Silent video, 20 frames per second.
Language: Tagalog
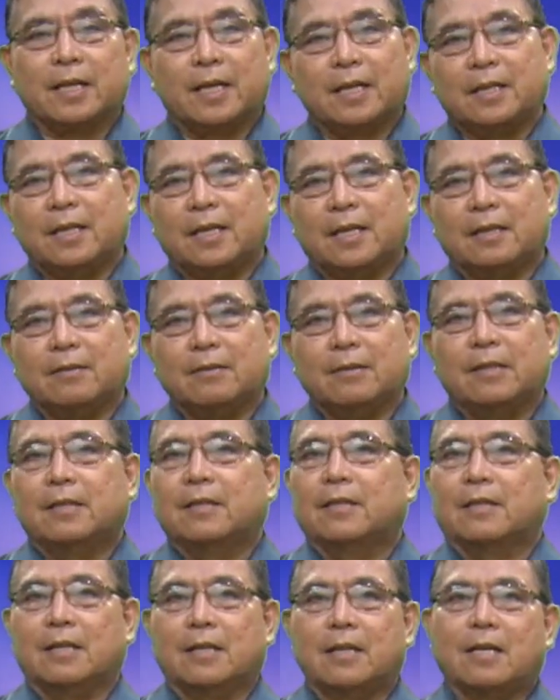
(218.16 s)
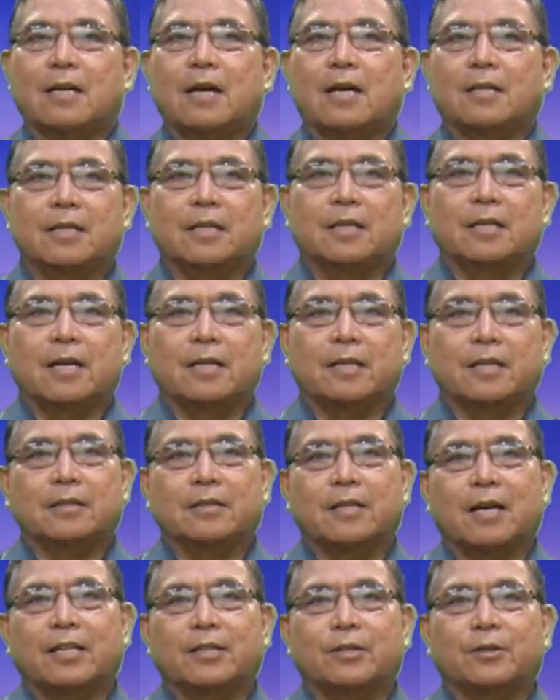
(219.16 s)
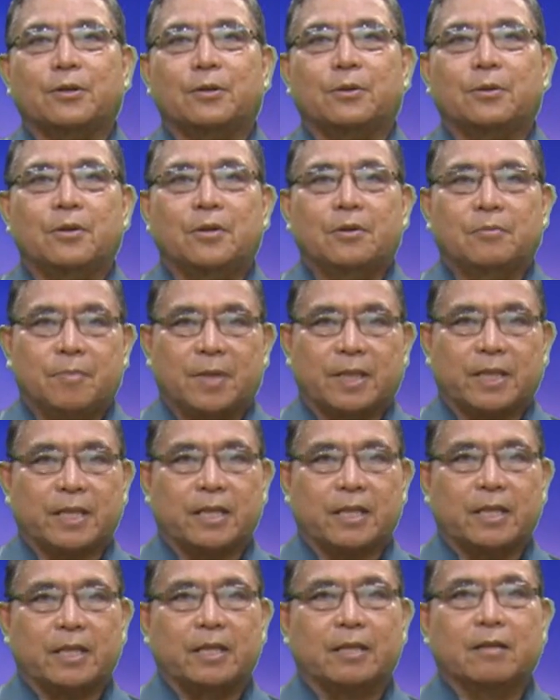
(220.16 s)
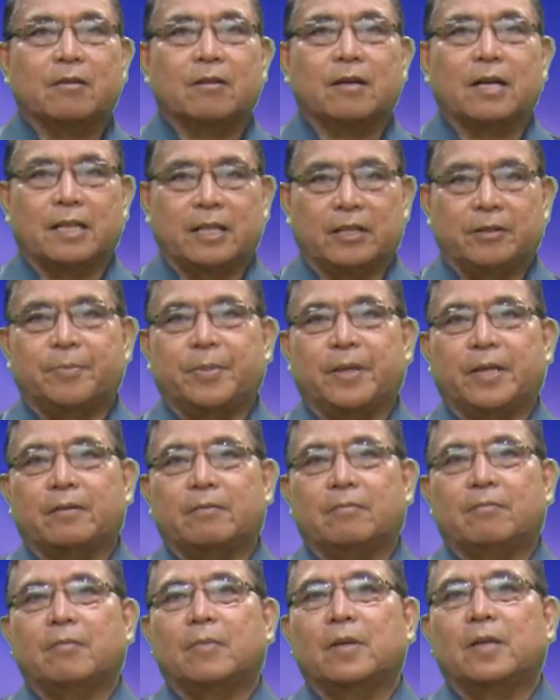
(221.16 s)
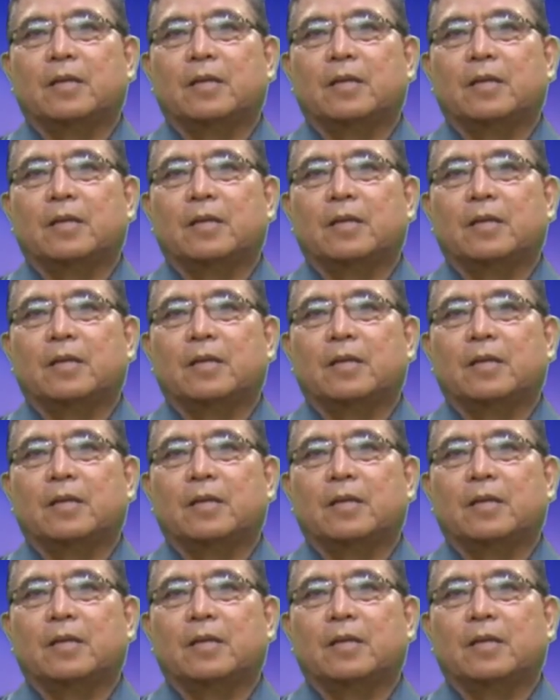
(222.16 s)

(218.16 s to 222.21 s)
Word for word: Kailang, tandaan natin na hindi tayo magiging alipin.